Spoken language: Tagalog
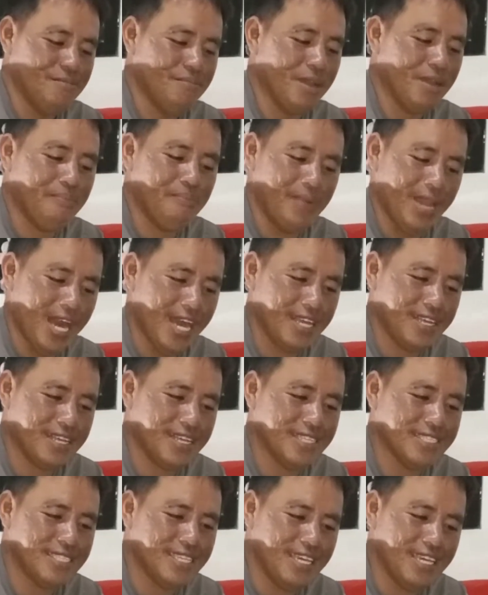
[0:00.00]

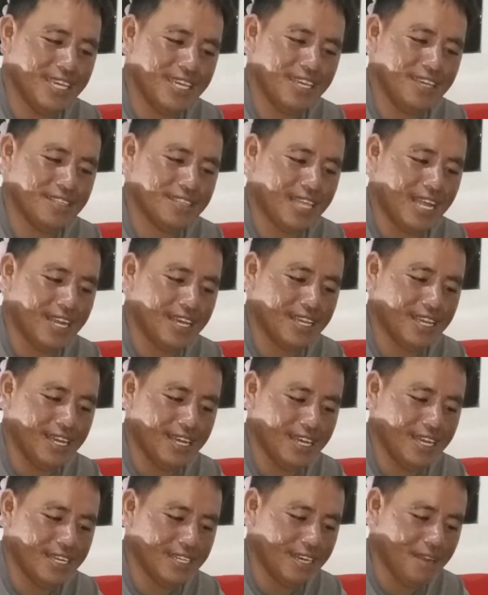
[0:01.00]
mag-vlog kasi
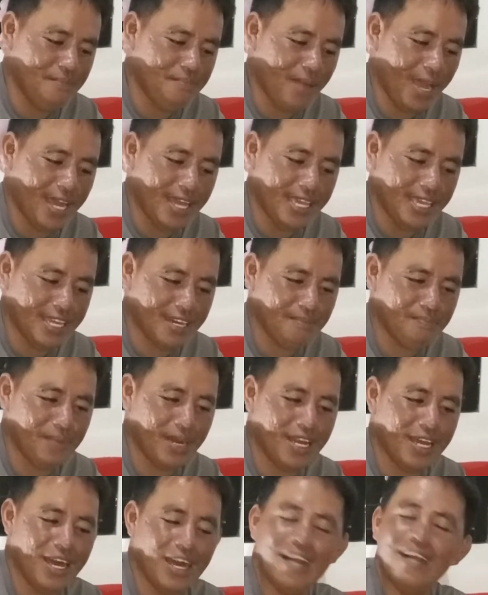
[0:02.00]
talaga napakahirap
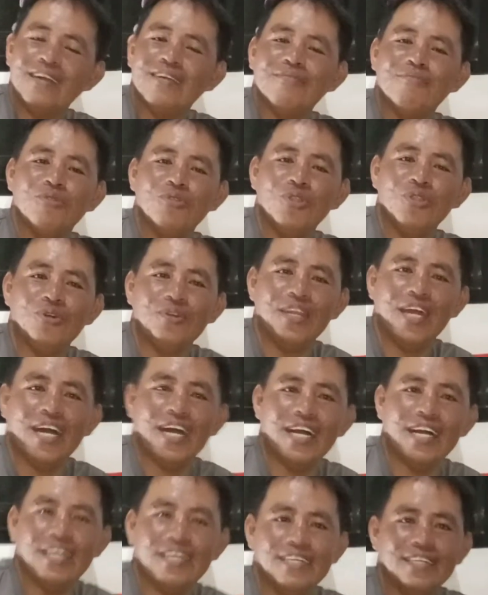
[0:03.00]
pala ang mundo
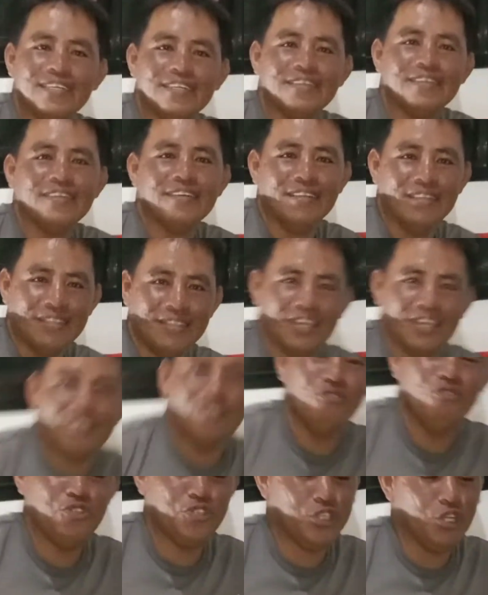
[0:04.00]
ng ng
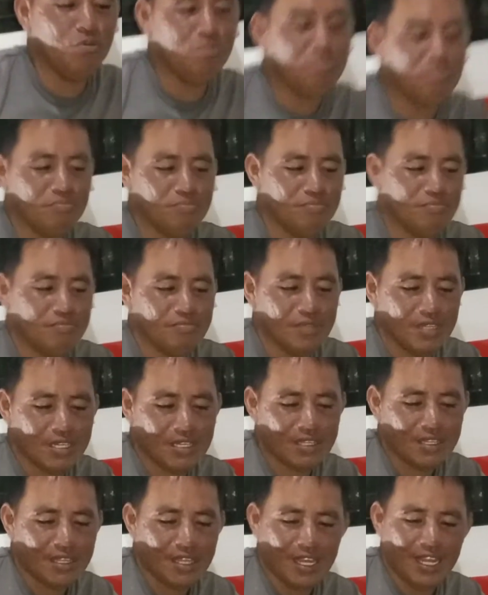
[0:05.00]
YouTube.
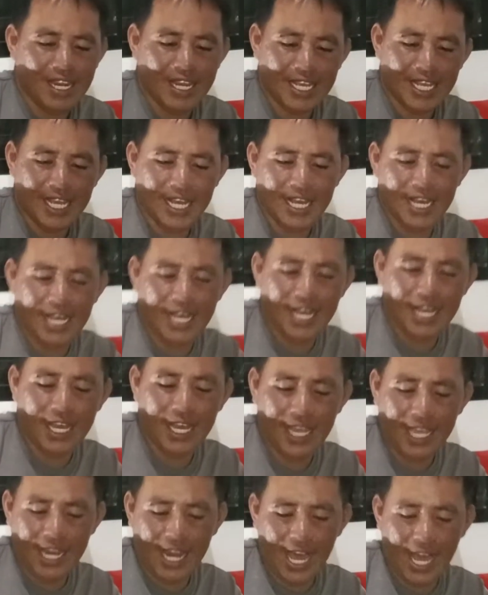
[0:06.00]

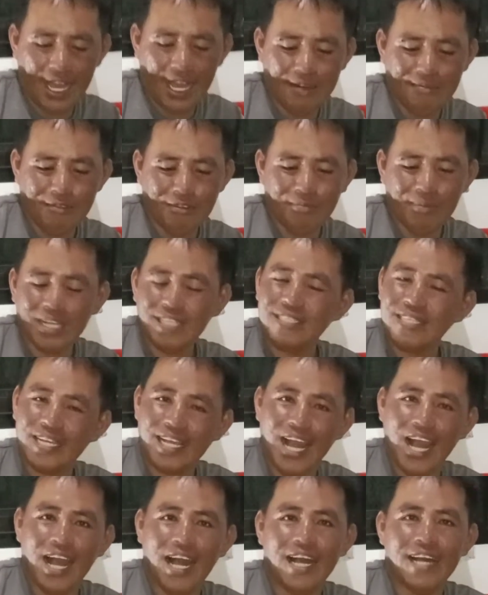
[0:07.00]
Talagang kailangan mo
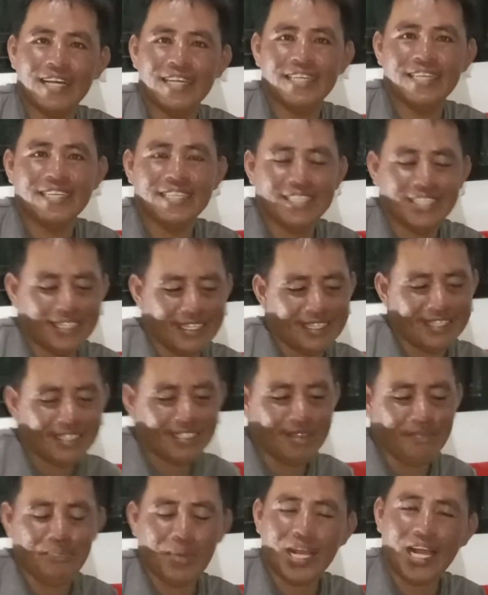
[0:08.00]
magtsaga
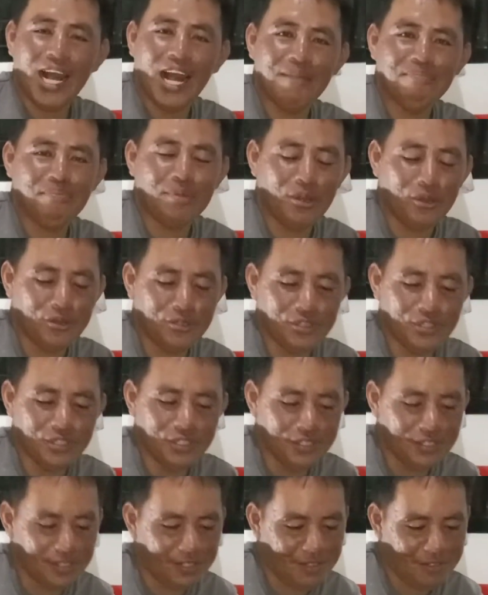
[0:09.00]
sa pag-upload
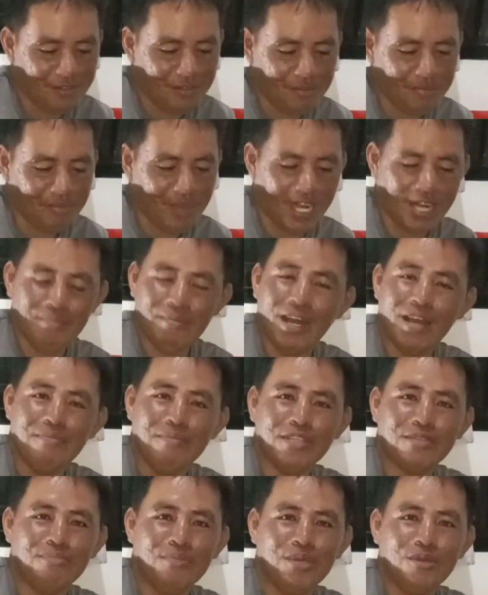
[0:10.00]
para
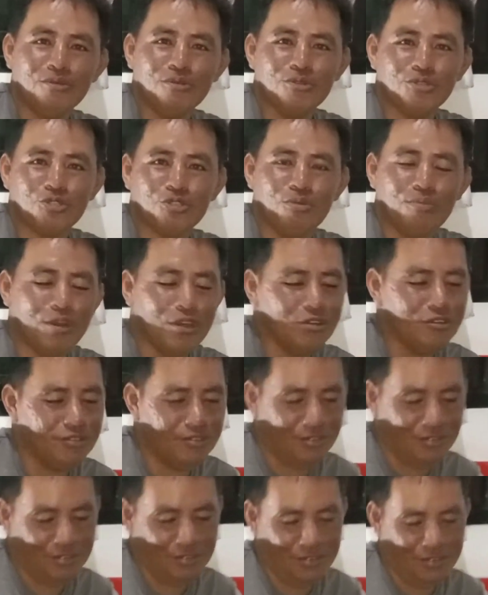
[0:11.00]
makamit mo yung gusto mo.